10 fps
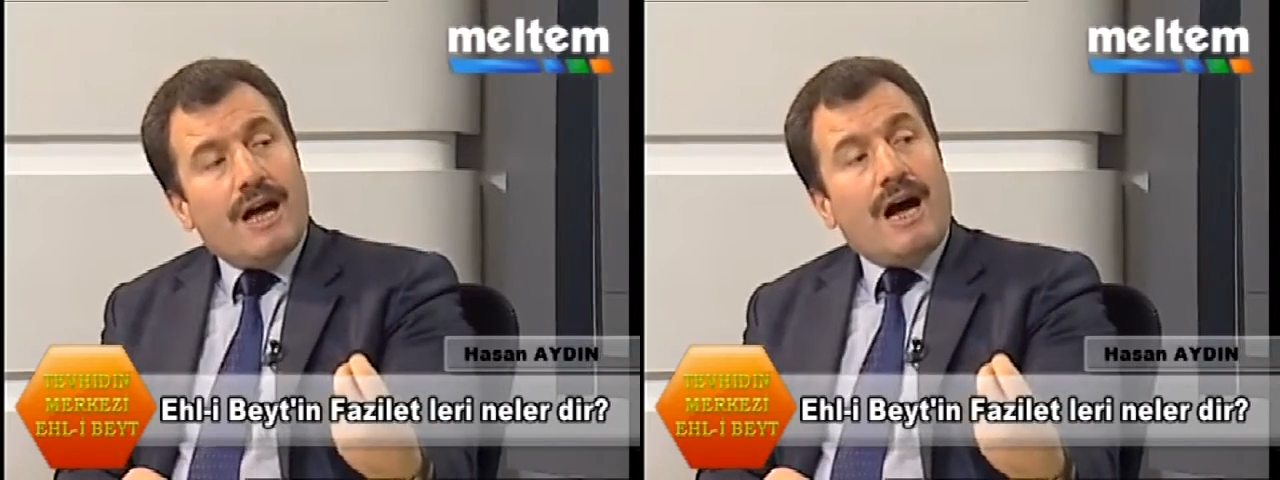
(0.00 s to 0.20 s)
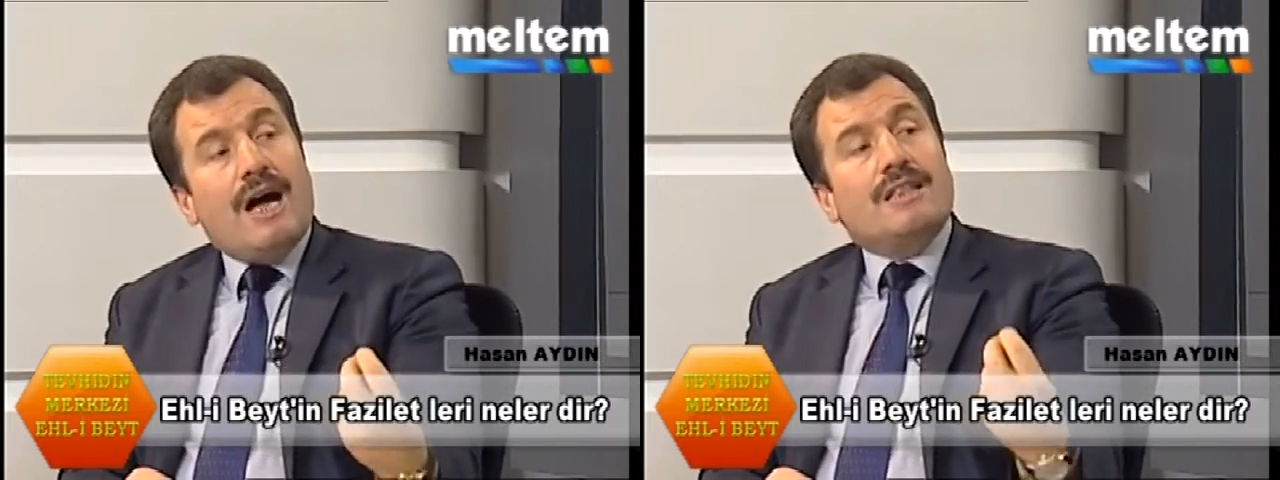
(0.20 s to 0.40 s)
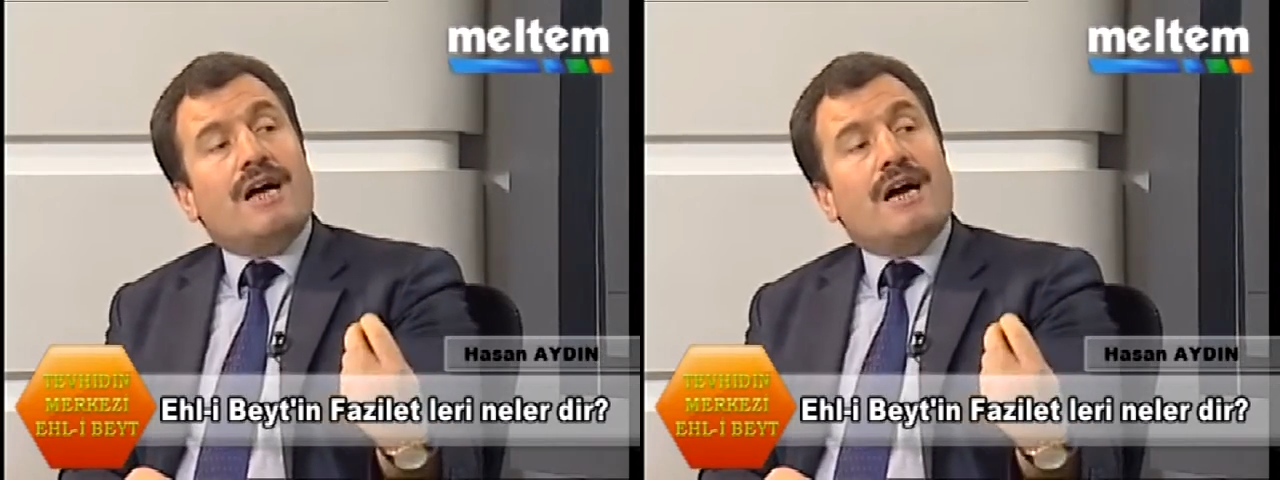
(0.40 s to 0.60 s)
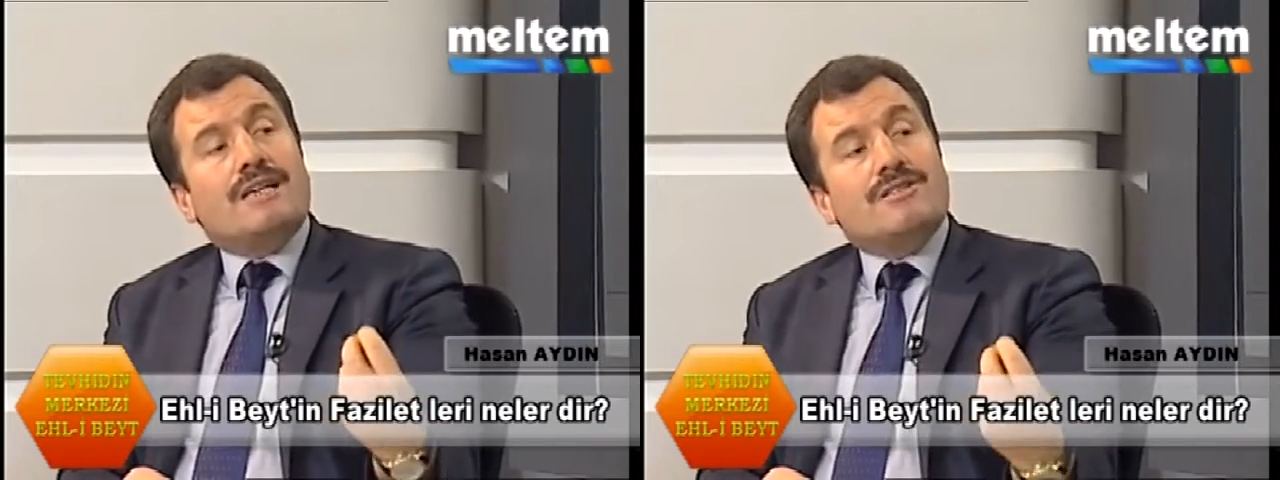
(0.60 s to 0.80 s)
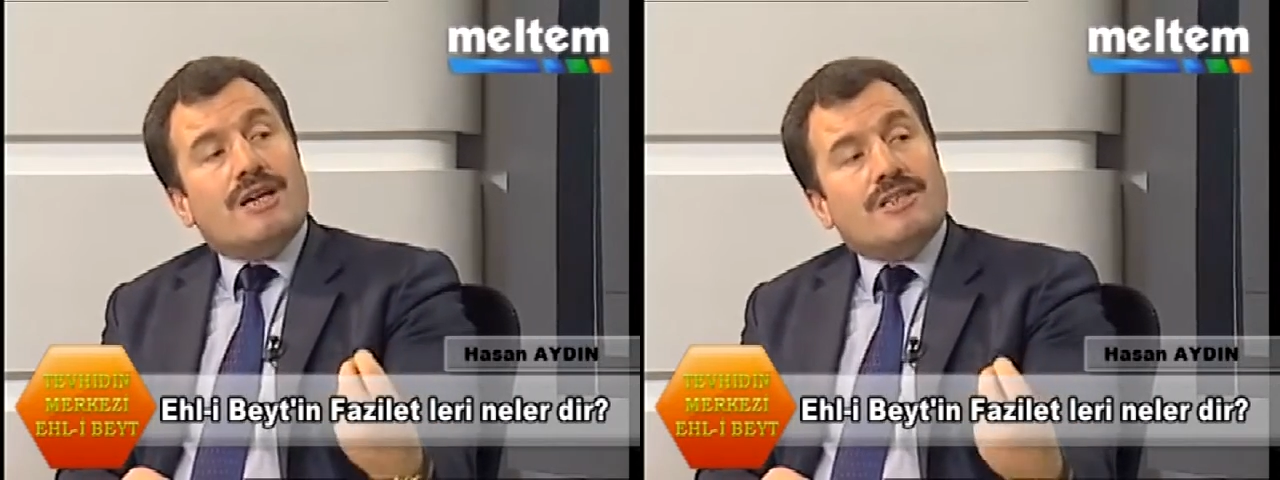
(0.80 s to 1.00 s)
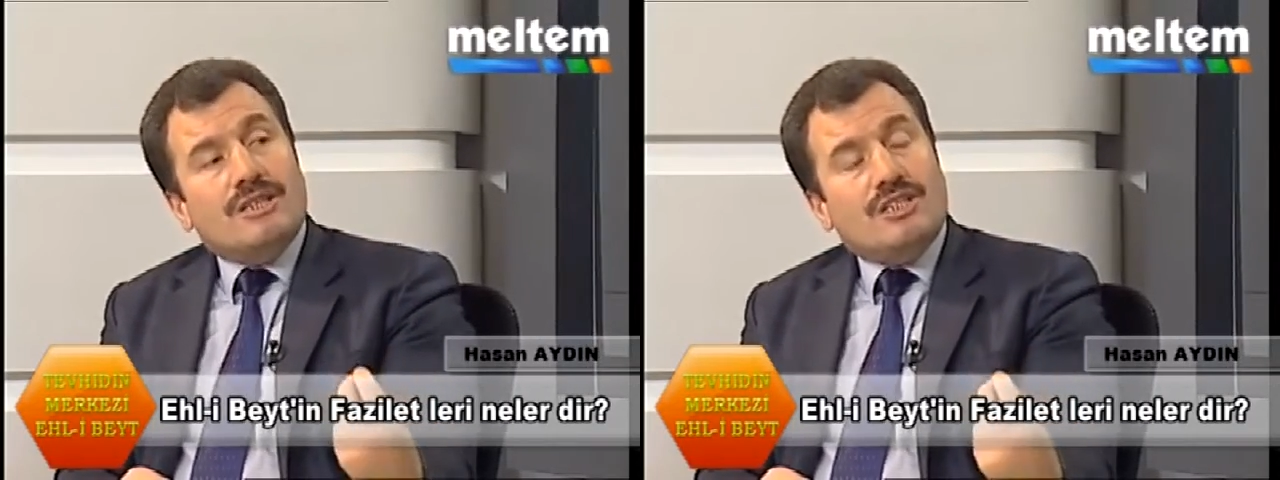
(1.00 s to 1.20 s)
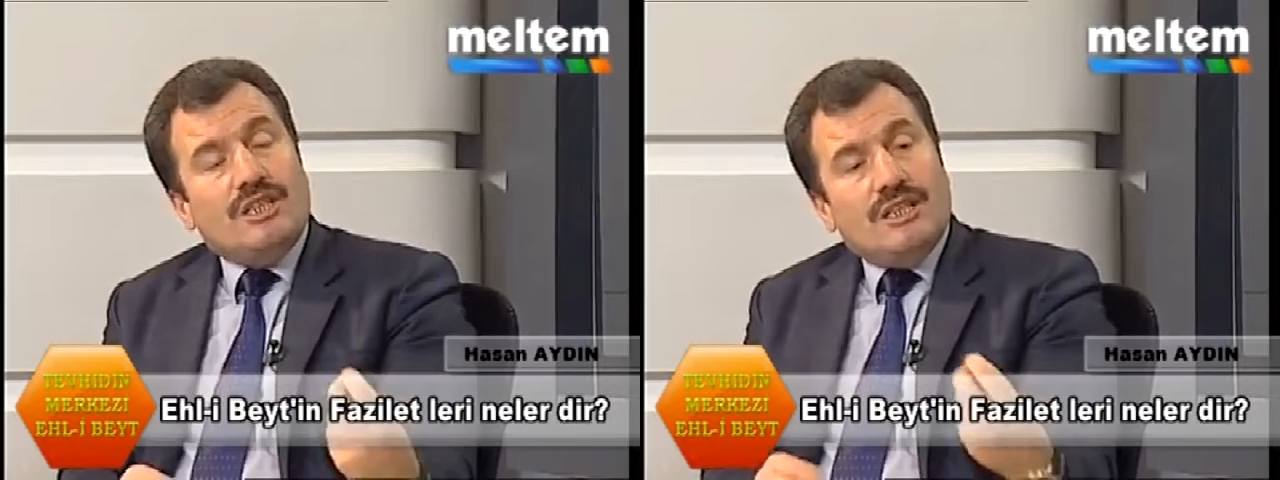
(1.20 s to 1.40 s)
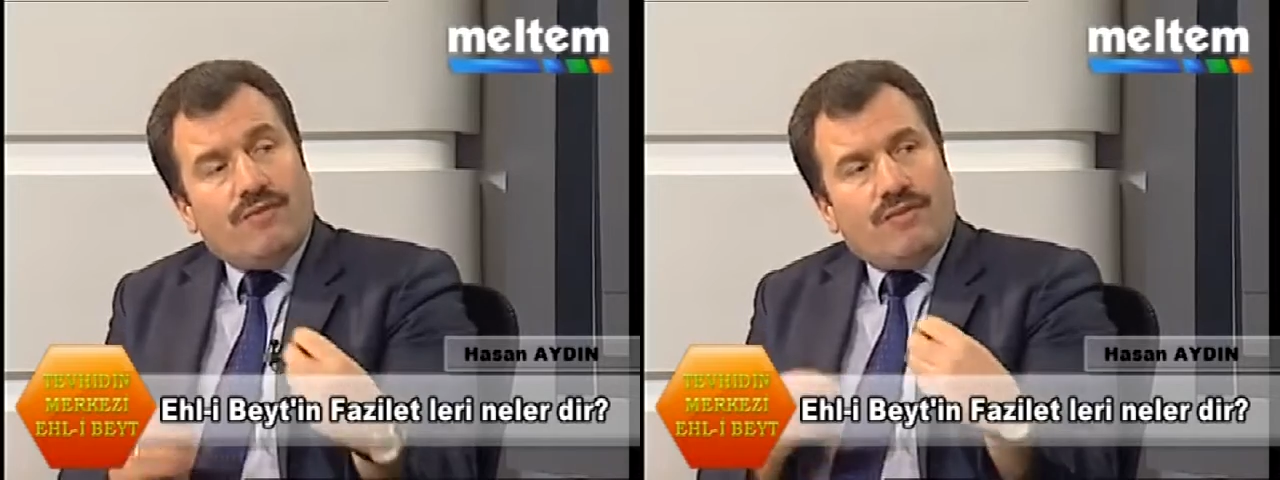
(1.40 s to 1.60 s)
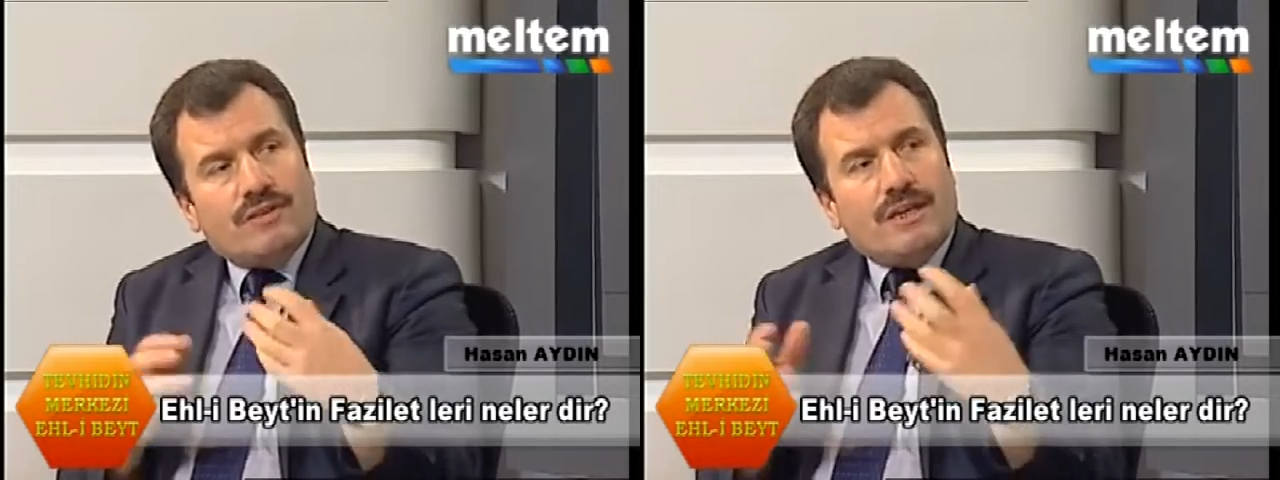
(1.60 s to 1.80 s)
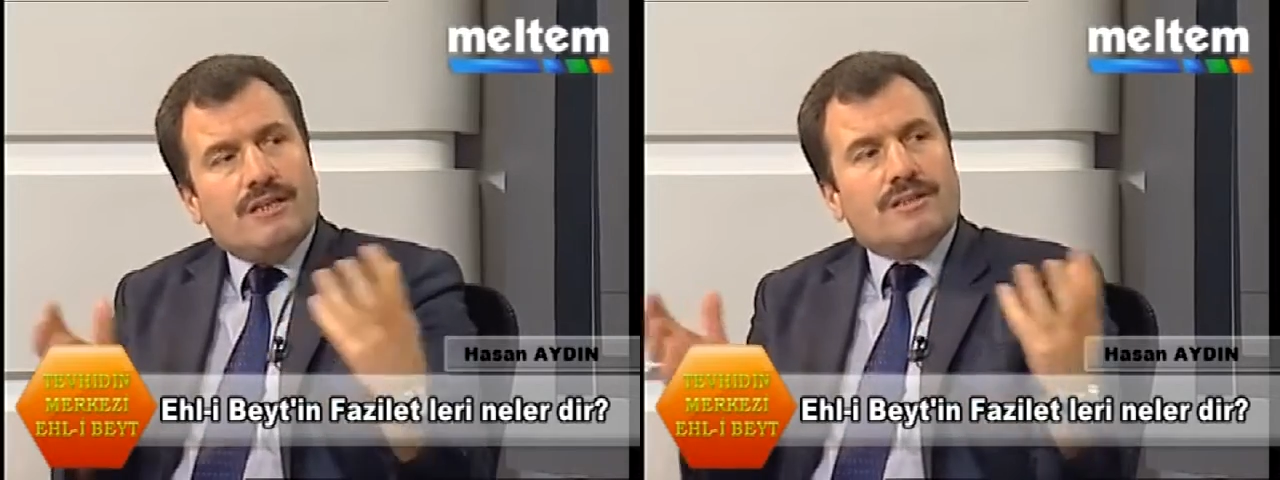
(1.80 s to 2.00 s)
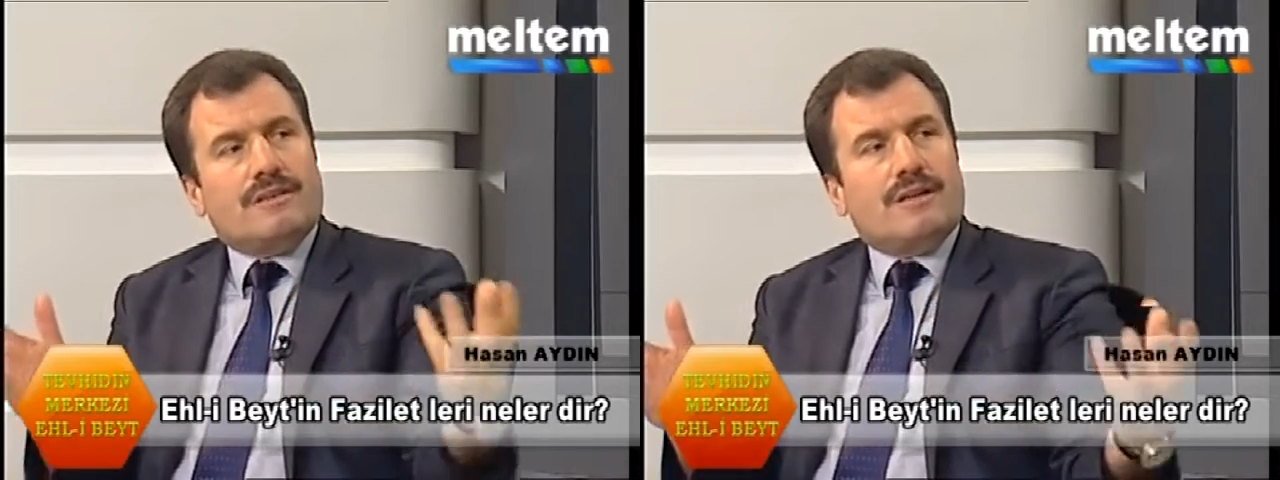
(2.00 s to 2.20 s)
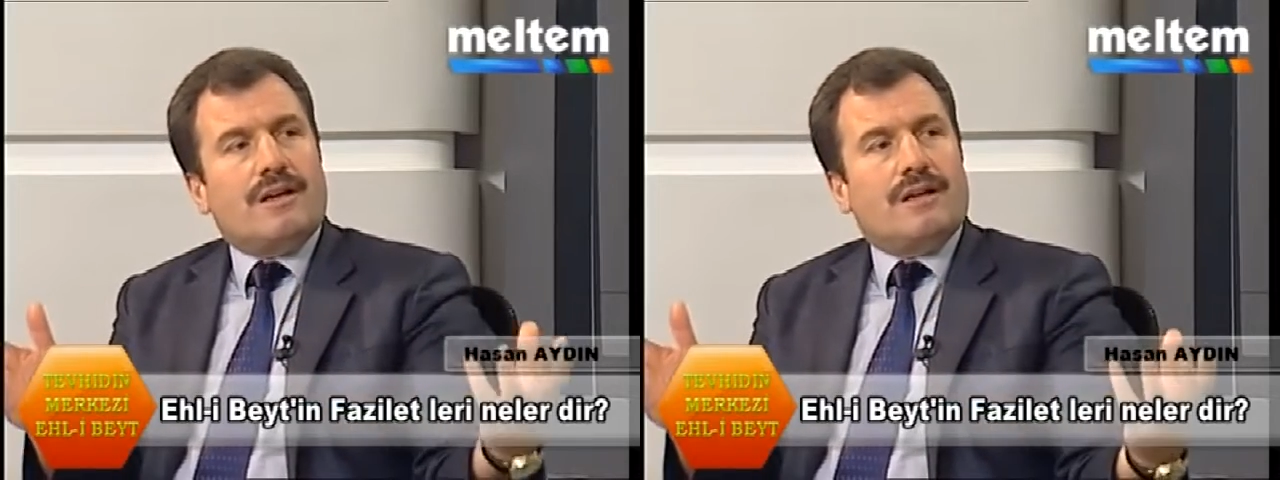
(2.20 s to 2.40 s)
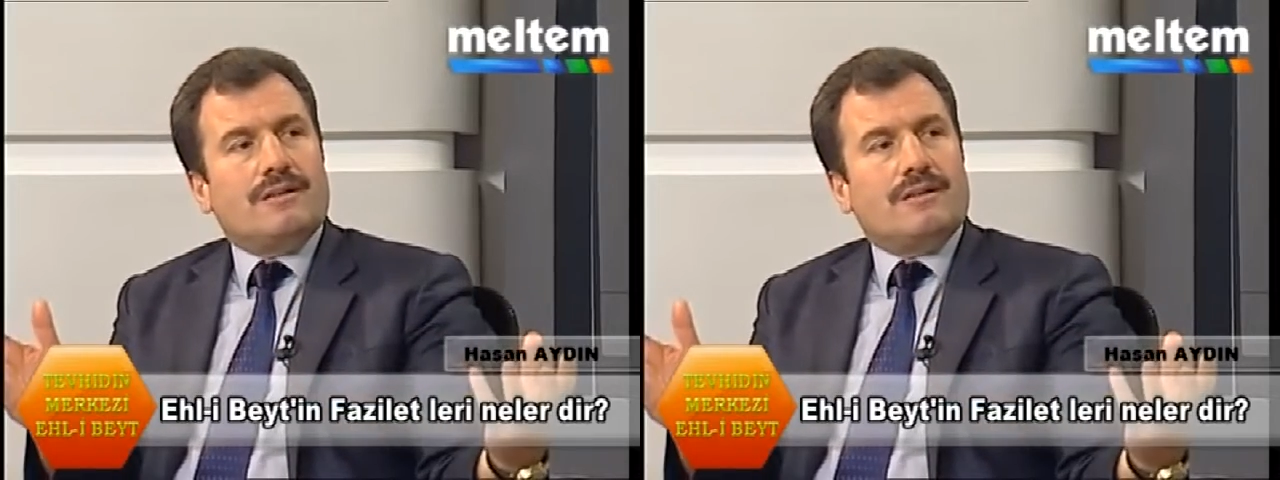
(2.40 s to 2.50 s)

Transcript: Allah rızası için nefislerini satarlar.